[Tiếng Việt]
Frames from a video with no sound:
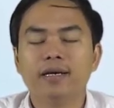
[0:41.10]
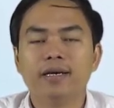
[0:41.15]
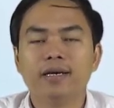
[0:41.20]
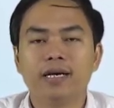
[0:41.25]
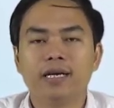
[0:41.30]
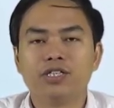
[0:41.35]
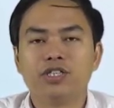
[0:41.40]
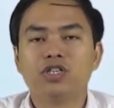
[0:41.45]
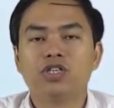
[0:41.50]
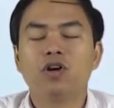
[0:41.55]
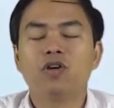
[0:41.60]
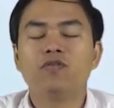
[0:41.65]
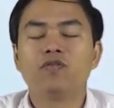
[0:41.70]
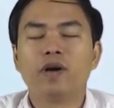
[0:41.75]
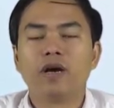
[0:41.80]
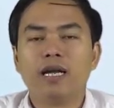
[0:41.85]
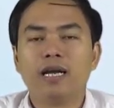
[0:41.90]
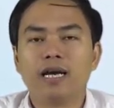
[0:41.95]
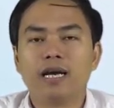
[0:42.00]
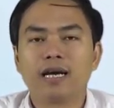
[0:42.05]
à, chứ không
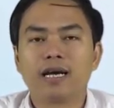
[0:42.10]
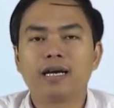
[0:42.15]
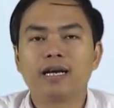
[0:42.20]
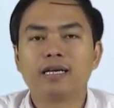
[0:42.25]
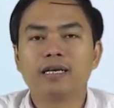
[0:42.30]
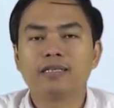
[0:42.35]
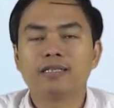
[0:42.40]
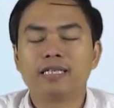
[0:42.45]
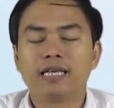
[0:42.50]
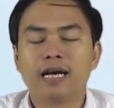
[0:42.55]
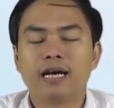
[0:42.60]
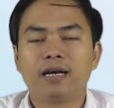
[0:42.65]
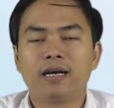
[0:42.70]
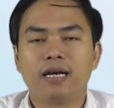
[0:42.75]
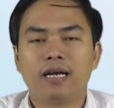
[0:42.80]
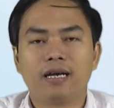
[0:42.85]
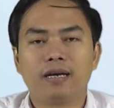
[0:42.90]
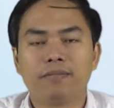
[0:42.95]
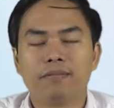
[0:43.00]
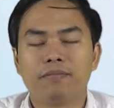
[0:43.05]
phải là các cái
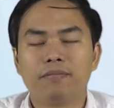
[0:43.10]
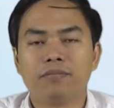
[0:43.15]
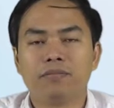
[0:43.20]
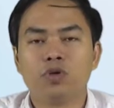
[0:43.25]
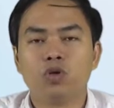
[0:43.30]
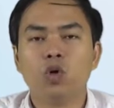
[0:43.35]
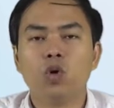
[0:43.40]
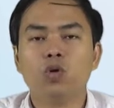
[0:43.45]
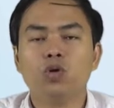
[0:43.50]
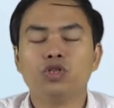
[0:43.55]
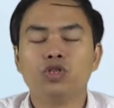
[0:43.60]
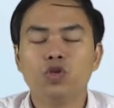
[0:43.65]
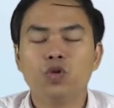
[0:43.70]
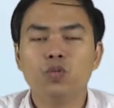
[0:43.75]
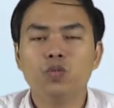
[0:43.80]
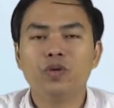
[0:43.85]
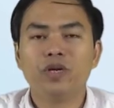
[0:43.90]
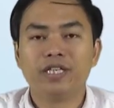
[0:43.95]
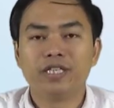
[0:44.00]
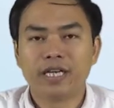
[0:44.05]
dạng là nội
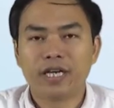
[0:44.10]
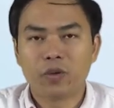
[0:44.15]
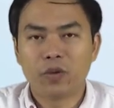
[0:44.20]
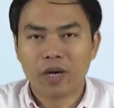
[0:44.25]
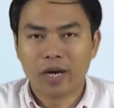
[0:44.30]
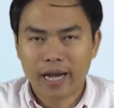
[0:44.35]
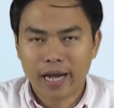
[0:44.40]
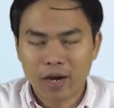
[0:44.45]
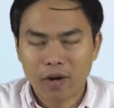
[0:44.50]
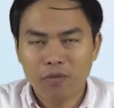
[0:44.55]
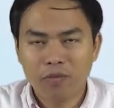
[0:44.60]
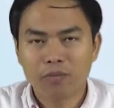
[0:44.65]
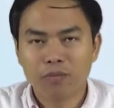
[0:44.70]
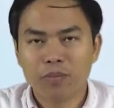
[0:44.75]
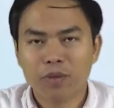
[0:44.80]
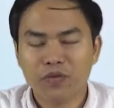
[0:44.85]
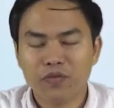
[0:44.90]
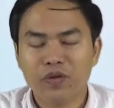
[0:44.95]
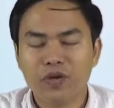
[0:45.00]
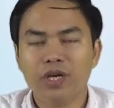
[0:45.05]
dung để chạy quảng cáo
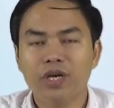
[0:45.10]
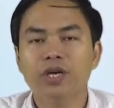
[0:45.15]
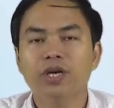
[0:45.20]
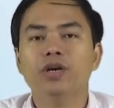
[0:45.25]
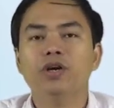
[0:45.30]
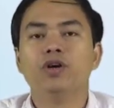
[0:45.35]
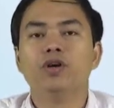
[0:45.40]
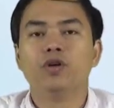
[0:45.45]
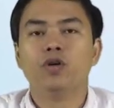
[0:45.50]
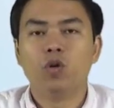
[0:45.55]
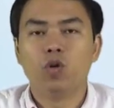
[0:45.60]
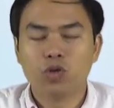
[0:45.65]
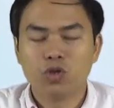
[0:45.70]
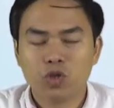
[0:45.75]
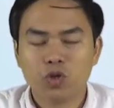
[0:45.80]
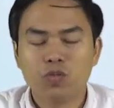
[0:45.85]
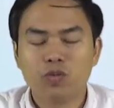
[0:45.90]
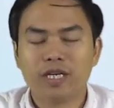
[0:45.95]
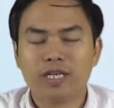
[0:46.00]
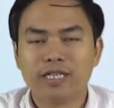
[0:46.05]
bởi vì nội
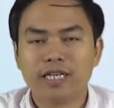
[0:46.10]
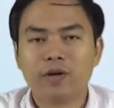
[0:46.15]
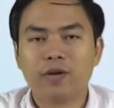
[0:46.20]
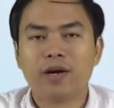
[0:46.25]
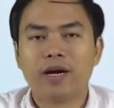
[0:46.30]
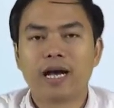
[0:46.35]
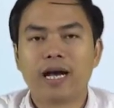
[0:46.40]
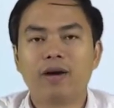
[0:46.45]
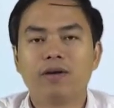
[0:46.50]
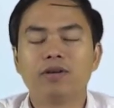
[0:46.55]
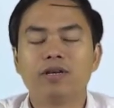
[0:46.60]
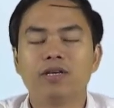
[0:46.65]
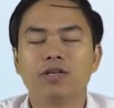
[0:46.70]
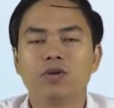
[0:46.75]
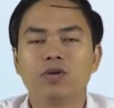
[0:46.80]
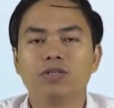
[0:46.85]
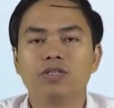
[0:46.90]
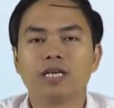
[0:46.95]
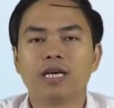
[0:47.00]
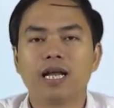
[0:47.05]
dung để chạy quảng cáo thì
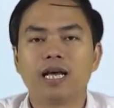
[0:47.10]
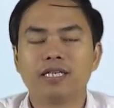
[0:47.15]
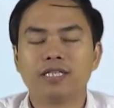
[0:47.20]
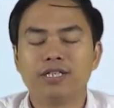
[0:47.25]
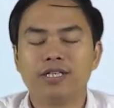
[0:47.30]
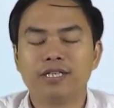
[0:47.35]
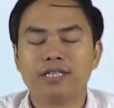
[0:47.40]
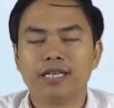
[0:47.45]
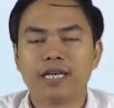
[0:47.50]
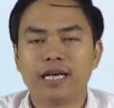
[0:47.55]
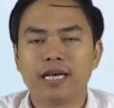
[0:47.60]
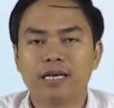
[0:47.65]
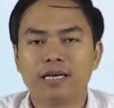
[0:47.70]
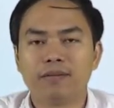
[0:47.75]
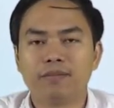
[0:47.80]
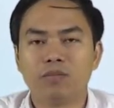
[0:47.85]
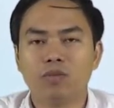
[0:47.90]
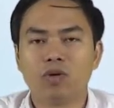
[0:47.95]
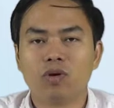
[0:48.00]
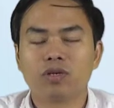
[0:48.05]
tôi sẽ lại chia sẻ
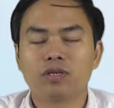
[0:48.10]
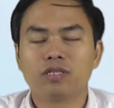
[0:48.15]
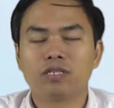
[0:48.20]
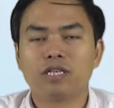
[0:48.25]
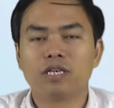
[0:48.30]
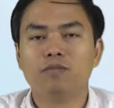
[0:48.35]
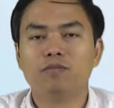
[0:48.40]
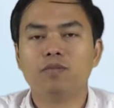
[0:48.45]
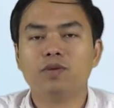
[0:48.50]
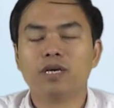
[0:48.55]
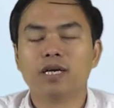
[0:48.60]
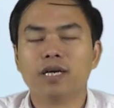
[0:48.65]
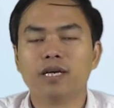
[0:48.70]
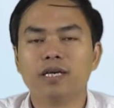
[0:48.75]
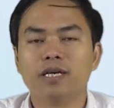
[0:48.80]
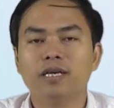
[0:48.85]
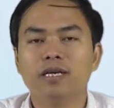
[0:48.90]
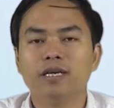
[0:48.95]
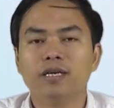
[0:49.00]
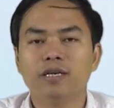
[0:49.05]
một trong một
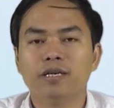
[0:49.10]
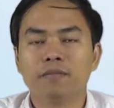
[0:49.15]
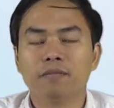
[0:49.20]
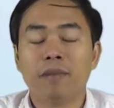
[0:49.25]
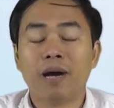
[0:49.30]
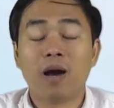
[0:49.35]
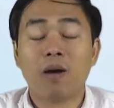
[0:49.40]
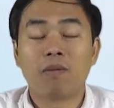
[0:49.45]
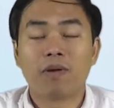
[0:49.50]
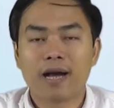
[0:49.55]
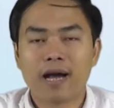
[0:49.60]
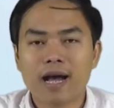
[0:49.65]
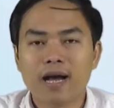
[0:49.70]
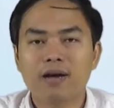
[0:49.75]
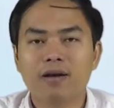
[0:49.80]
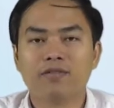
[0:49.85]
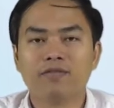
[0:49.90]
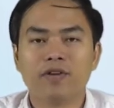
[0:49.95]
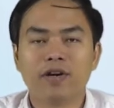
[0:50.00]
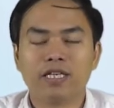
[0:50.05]
cái bài học
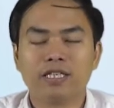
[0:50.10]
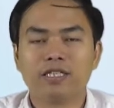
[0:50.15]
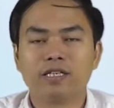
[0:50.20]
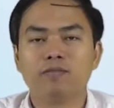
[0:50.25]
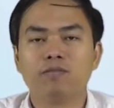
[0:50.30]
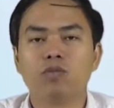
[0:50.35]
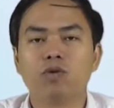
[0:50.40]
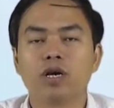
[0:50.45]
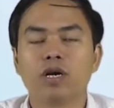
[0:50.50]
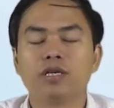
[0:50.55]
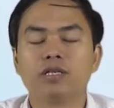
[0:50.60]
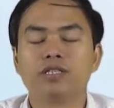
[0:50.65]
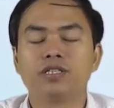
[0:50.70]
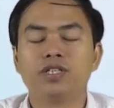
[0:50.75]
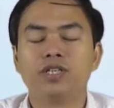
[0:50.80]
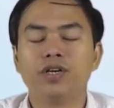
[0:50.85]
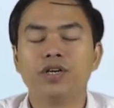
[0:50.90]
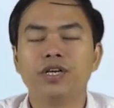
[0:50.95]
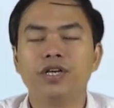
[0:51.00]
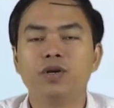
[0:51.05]
khác và trong một cái
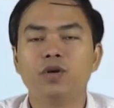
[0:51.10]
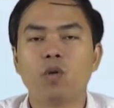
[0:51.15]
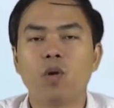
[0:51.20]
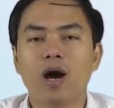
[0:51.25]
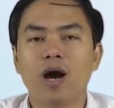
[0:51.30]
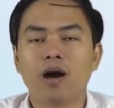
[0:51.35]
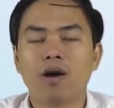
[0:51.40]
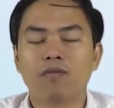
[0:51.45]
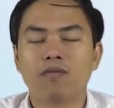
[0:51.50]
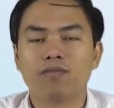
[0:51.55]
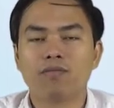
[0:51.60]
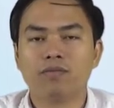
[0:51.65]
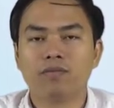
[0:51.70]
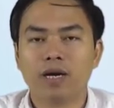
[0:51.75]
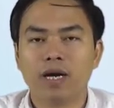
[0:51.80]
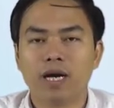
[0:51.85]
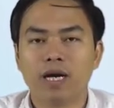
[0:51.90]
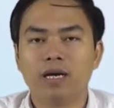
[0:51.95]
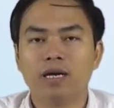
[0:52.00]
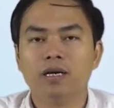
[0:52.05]
series khóa học
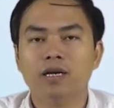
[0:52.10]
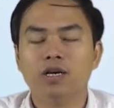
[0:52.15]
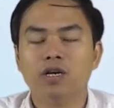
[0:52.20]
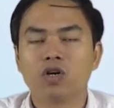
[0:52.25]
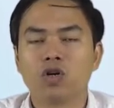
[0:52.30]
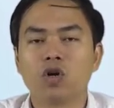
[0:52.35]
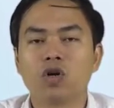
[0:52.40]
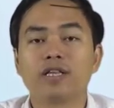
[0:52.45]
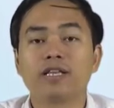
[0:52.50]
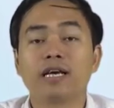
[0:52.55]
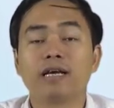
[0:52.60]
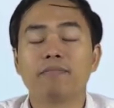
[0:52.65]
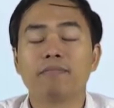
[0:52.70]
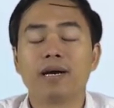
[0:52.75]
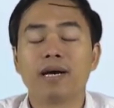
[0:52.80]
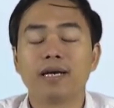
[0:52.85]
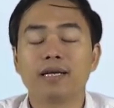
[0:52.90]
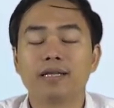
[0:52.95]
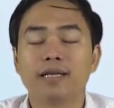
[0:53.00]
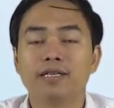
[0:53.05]
mà content
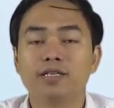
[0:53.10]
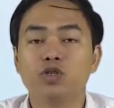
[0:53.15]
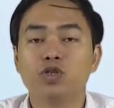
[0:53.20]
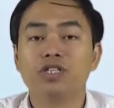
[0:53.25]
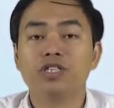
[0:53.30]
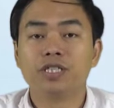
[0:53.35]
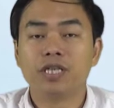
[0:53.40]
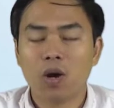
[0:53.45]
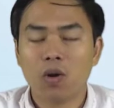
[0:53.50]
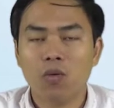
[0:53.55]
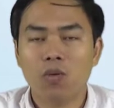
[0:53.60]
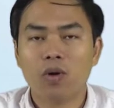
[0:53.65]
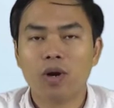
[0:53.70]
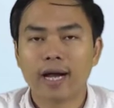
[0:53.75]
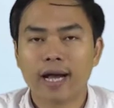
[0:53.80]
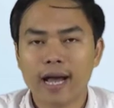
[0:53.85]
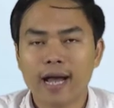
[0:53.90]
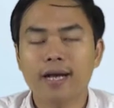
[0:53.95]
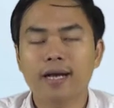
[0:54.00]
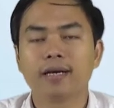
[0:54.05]
marketing chuyên sâu
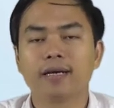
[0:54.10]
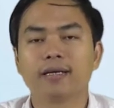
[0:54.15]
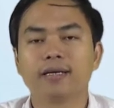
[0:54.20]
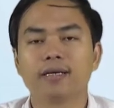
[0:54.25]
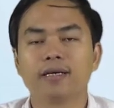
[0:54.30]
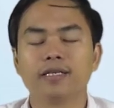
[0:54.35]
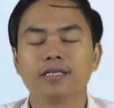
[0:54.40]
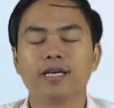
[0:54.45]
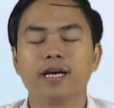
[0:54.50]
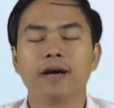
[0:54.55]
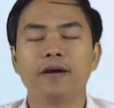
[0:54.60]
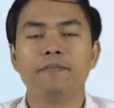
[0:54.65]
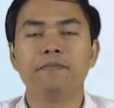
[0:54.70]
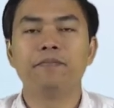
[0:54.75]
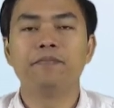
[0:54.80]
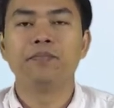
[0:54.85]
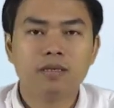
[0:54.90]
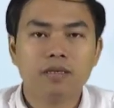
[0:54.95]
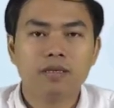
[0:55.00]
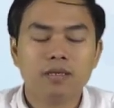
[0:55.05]
khác được chưa ạ
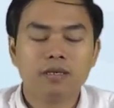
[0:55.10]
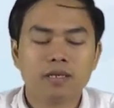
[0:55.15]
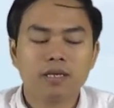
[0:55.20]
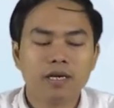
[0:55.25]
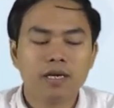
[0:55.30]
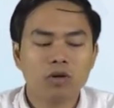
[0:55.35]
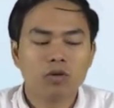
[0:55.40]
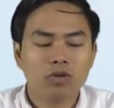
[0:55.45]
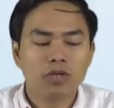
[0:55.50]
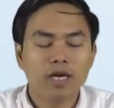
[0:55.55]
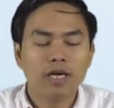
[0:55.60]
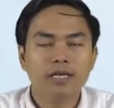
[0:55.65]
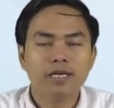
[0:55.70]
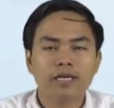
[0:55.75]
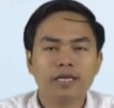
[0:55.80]
thế đầu tiên